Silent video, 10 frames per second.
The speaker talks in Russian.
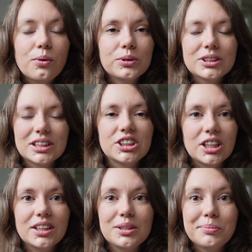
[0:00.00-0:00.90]
он
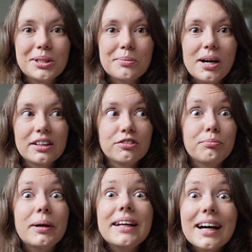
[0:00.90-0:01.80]
сначала не понимает, в
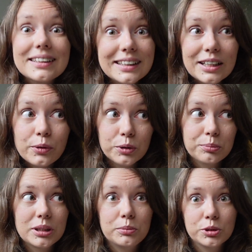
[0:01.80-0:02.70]
порядке ли он,
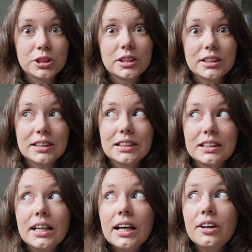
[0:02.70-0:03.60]
потому что когда ты